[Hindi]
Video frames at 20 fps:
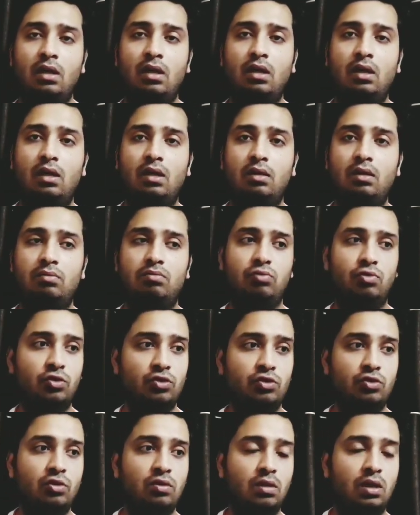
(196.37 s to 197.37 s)

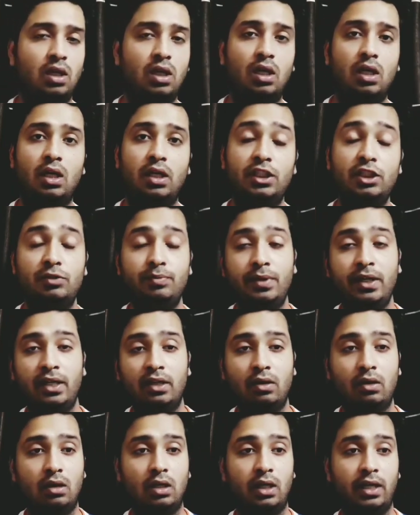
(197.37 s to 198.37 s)
दोस्तों इसमें
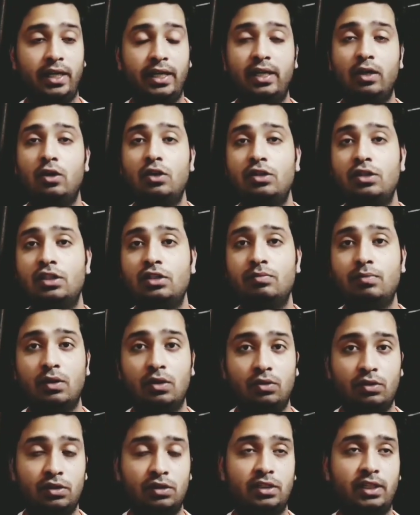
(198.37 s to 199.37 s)
एक एक और चीज़
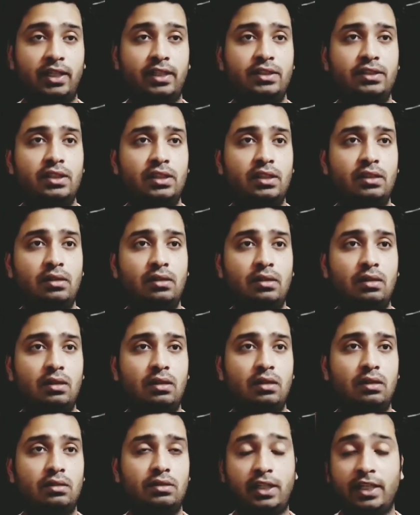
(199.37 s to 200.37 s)
मैं साइंस एंड
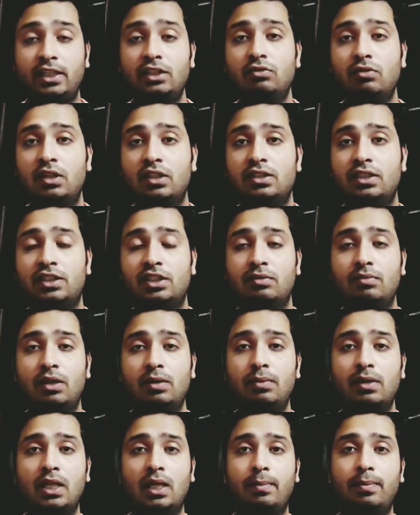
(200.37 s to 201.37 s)
साइंस वाले सेक्शन
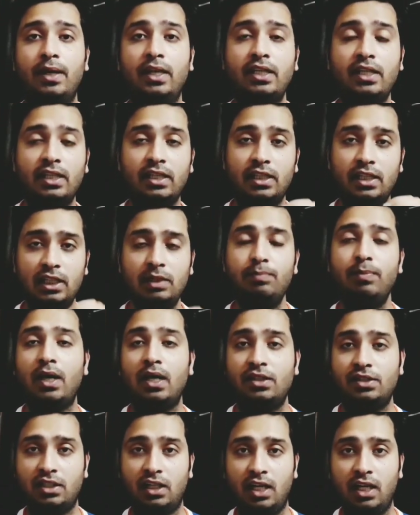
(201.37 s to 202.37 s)
नहीं बता पाया कि ई
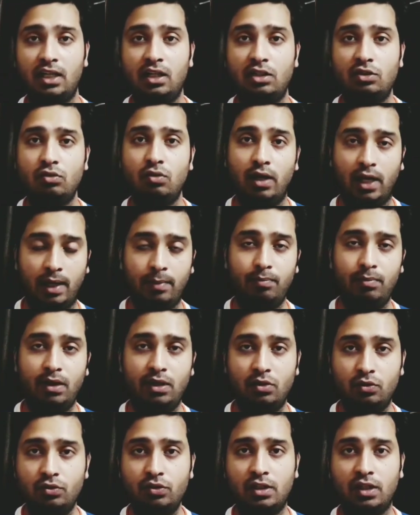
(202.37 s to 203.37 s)
पाठशाला का जो ऐप मैं
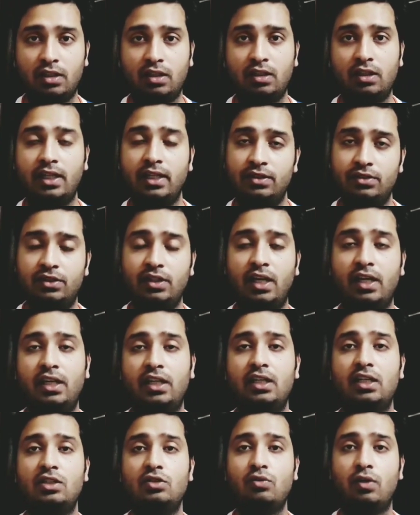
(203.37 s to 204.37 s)
यूज़ करता था एन
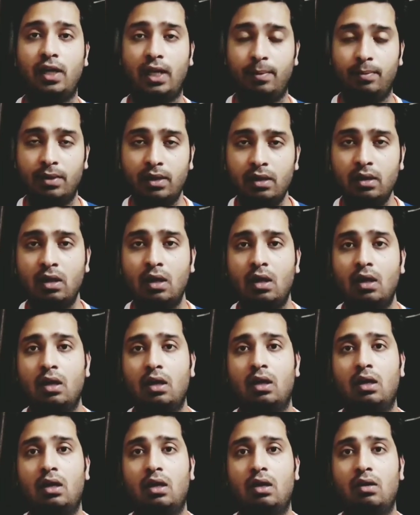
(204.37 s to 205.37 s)
का जो ऐप है
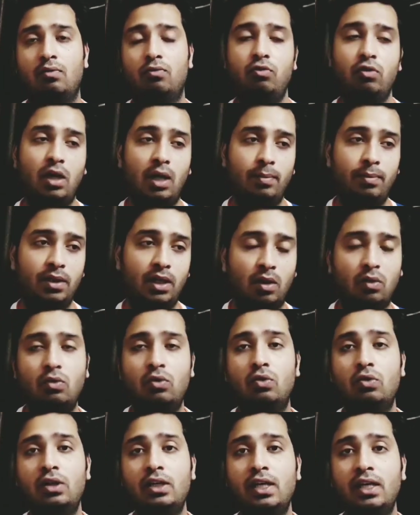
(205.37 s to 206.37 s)
वो आप
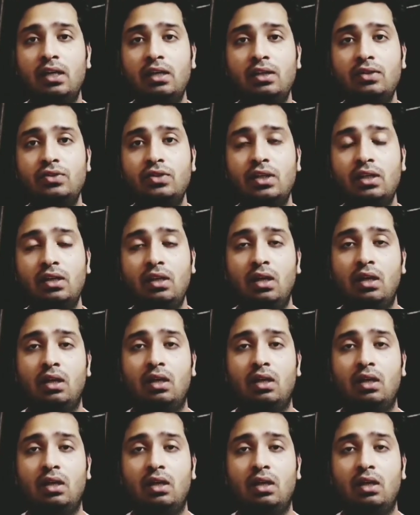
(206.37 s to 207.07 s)
डाउनलोड कर लीजिए